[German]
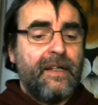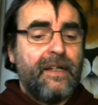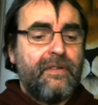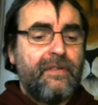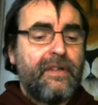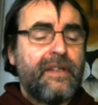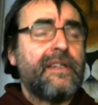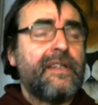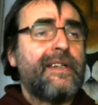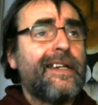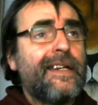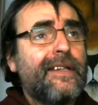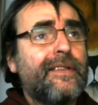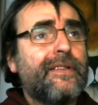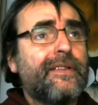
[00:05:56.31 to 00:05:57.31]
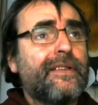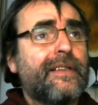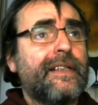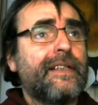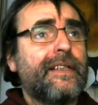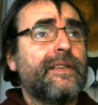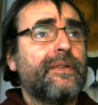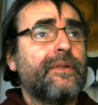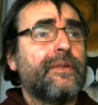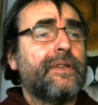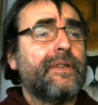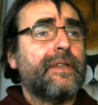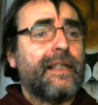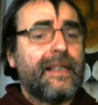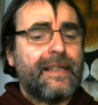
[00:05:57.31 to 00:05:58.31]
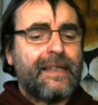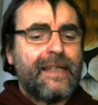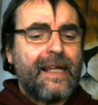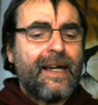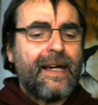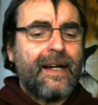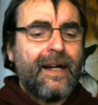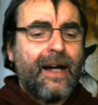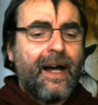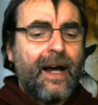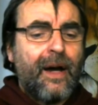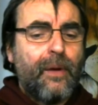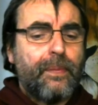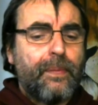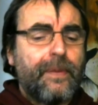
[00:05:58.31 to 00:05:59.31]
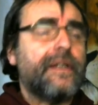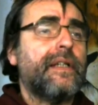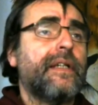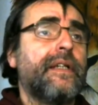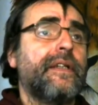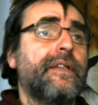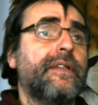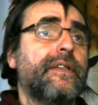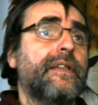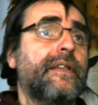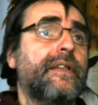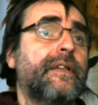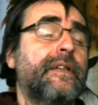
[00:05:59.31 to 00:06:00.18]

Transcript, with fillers: wenn Jesus Christus der Haupt ist,